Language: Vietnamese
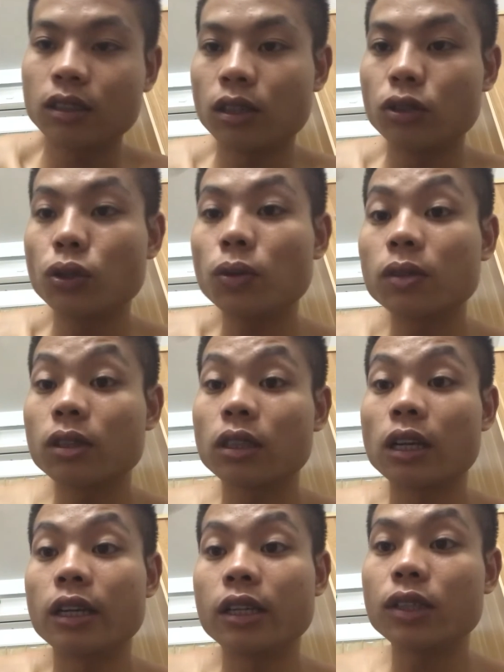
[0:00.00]
nói chung là
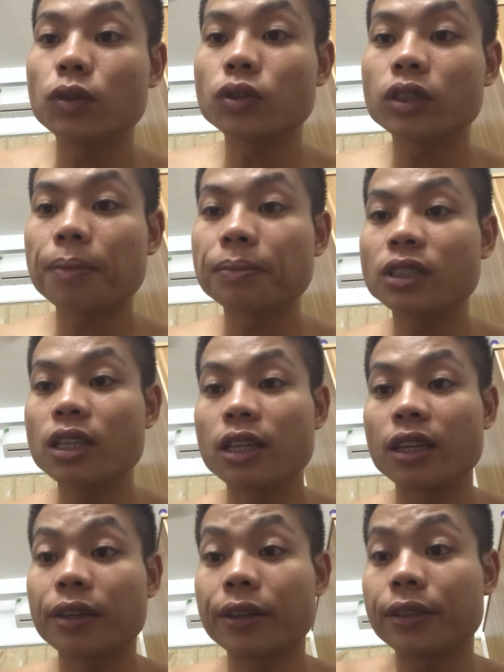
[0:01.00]
thầy cũng chăm
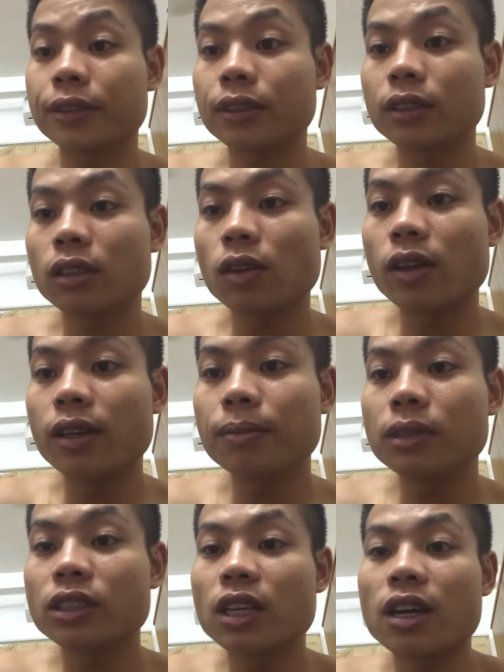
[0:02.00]
chỉ cho
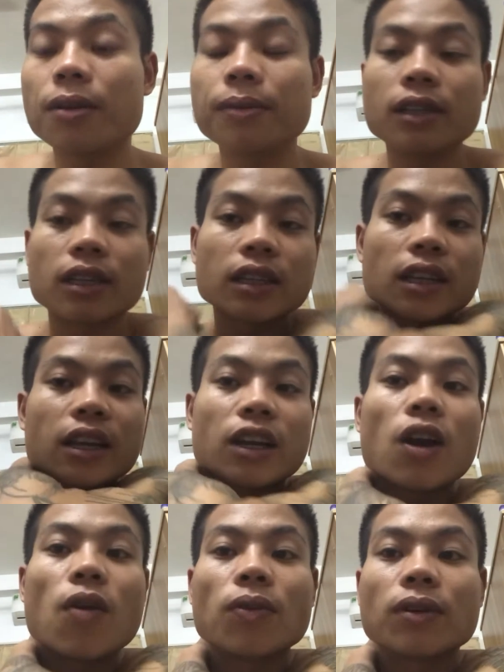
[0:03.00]
đến bây giờ mới được cái thành
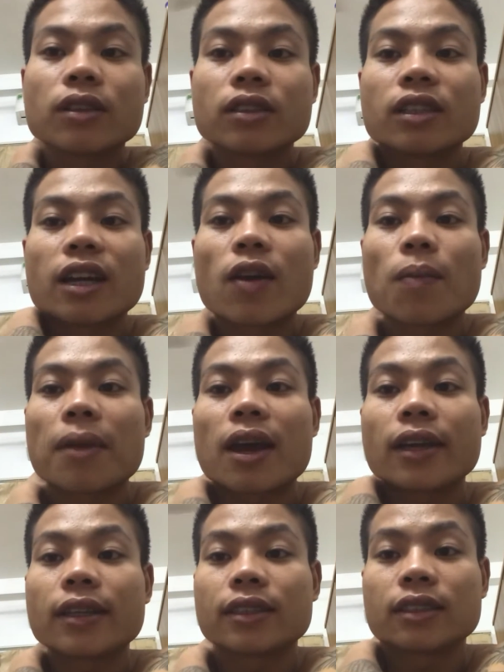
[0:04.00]
công như ngày hôm
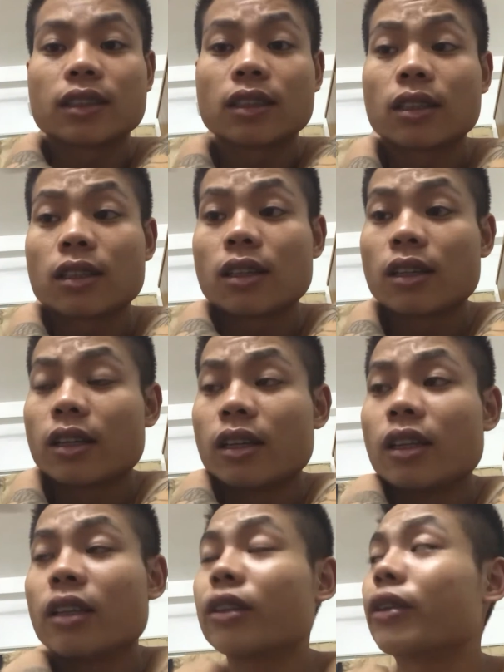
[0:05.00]
nay
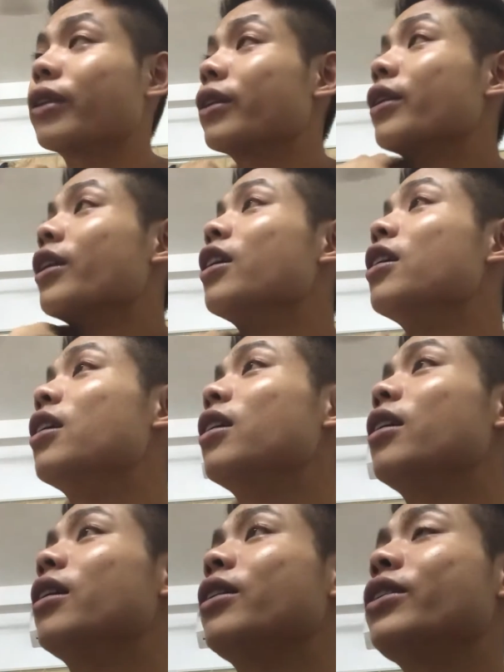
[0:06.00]

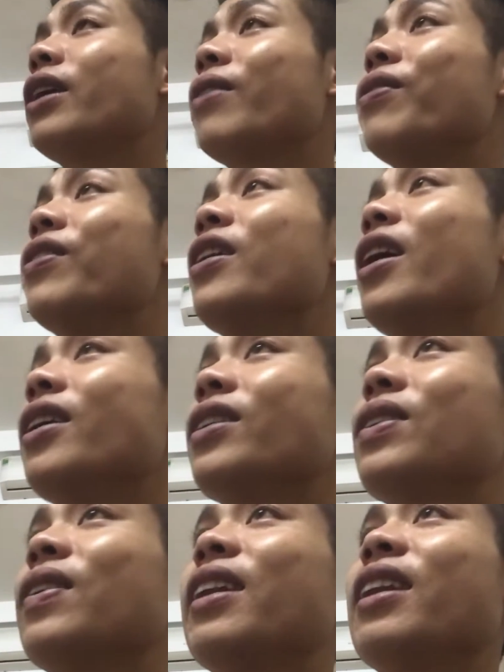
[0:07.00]
từ sách vữa
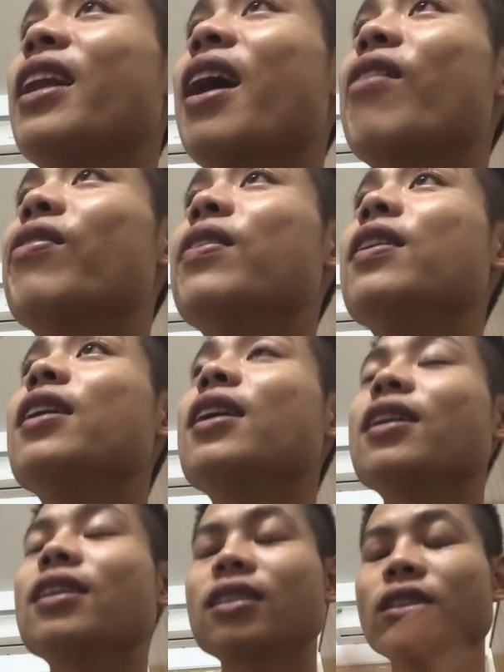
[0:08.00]
sang đến đảo
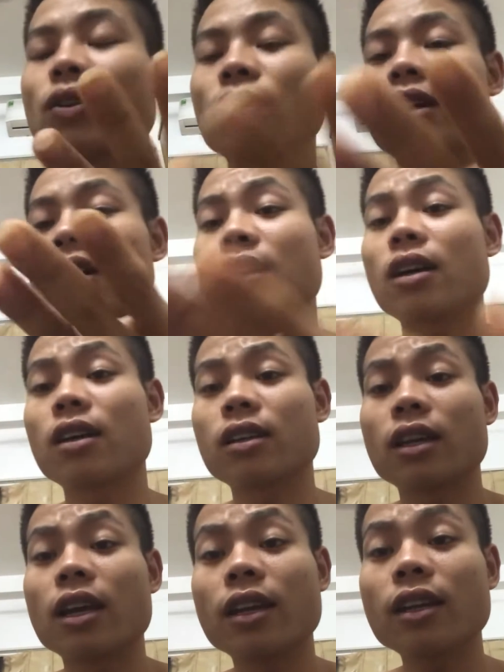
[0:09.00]
vữa xong đến,
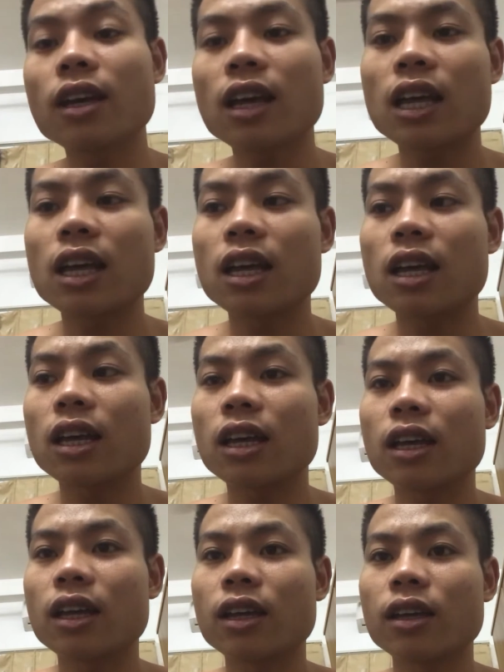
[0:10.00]
đến
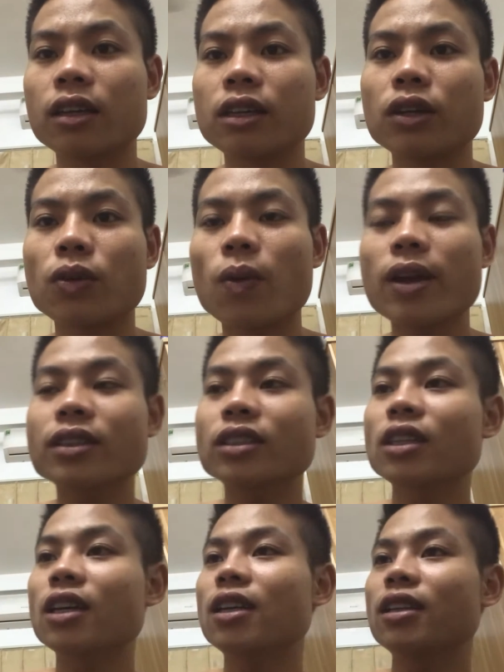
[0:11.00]
à, quét
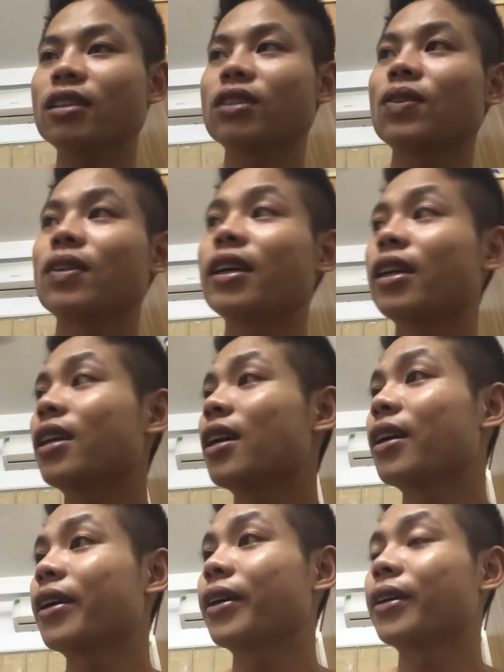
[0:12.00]
sơn xong đến
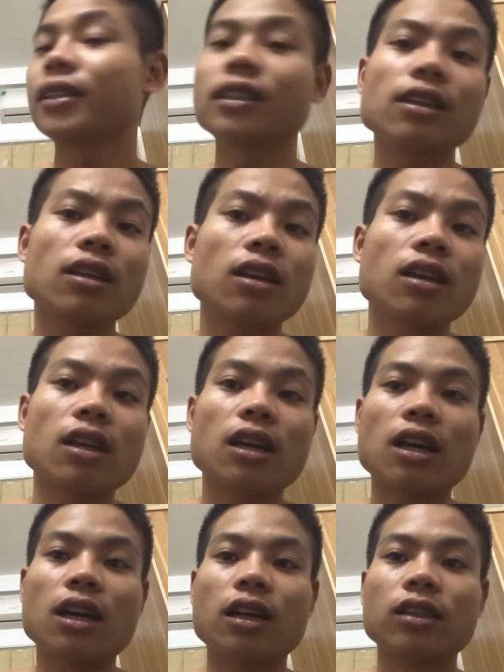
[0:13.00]
à,
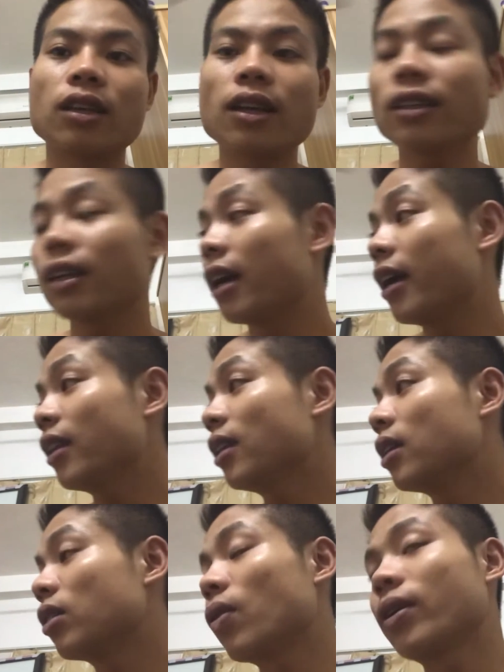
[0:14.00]
à, thiết kế
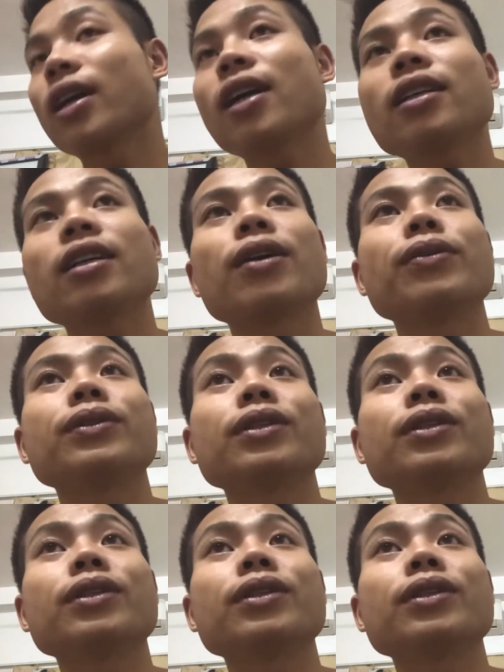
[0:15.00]
từng nội thất hầu